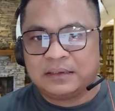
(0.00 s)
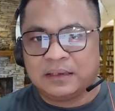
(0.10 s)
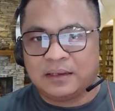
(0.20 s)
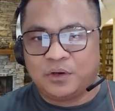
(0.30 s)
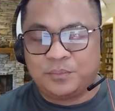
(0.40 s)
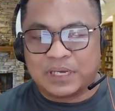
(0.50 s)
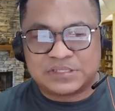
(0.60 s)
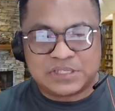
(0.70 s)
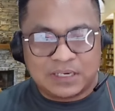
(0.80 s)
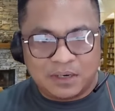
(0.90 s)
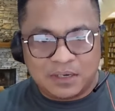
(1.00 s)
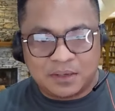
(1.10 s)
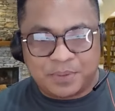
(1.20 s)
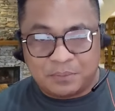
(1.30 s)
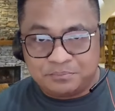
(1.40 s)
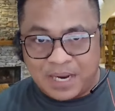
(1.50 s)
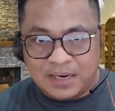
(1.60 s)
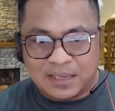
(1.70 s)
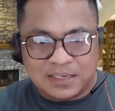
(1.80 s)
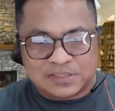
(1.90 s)
Uh, lumaki siya ng
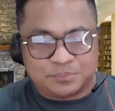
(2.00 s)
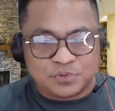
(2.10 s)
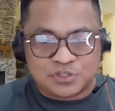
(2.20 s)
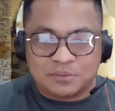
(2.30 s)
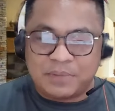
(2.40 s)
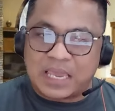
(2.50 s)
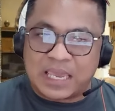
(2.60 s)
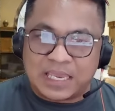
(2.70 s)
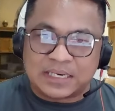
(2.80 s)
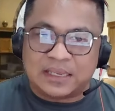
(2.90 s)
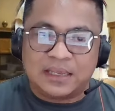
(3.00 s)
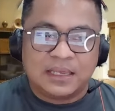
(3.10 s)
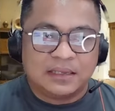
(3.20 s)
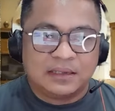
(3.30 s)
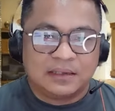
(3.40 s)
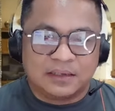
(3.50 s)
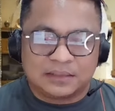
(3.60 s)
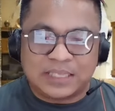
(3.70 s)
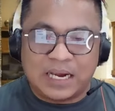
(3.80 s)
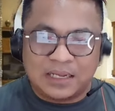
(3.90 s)
Pampanga, isa po siyang mekeni at ah,
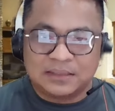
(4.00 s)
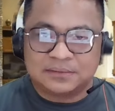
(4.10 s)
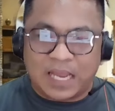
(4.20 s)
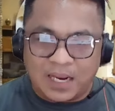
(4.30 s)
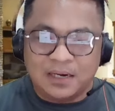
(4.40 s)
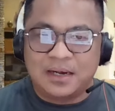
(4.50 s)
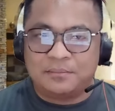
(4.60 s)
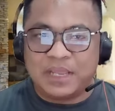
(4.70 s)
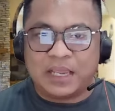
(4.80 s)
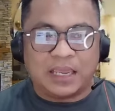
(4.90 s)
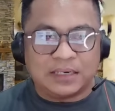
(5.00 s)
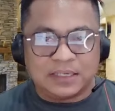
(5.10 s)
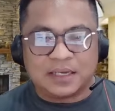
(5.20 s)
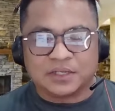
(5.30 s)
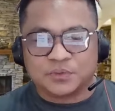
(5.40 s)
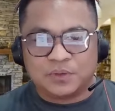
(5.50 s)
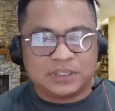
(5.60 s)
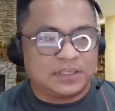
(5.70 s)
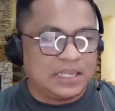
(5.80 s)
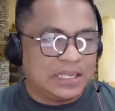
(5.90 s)
talagang taal na mekeni katulad
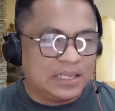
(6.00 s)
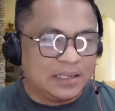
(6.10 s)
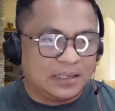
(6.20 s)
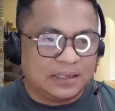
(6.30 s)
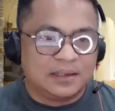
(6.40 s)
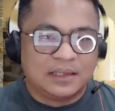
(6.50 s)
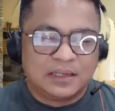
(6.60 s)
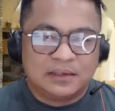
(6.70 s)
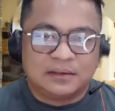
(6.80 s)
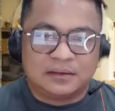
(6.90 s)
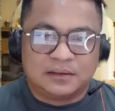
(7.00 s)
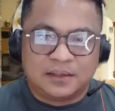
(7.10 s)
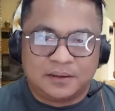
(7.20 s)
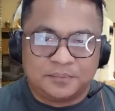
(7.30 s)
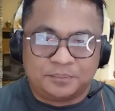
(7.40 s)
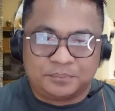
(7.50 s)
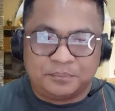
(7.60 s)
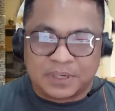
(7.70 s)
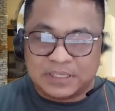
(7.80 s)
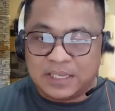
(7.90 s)
ni uh,
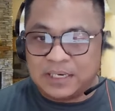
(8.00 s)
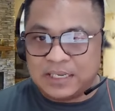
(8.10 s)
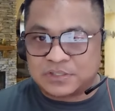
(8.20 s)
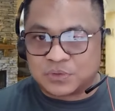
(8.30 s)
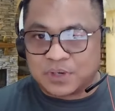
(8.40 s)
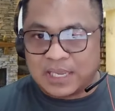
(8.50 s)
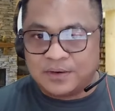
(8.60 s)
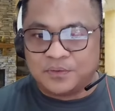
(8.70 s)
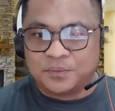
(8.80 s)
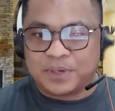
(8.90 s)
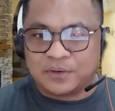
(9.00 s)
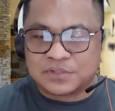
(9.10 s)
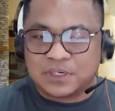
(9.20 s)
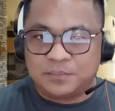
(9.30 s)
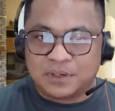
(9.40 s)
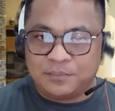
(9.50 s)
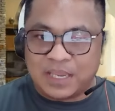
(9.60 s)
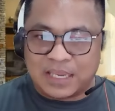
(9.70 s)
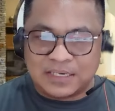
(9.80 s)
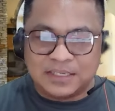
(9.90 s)
Brad Eli Soriano. Pareho sila mga
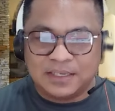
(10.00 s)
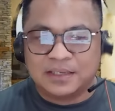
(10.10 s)
mekeni.